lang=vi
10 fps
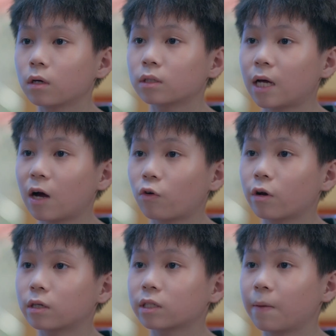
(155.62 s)
thực ra
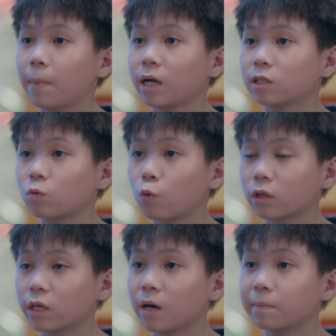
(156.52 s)
con được giải ba trong
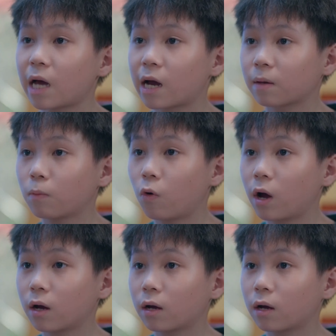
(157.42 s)
cuộc thi âm nhạc ấy bố ạ.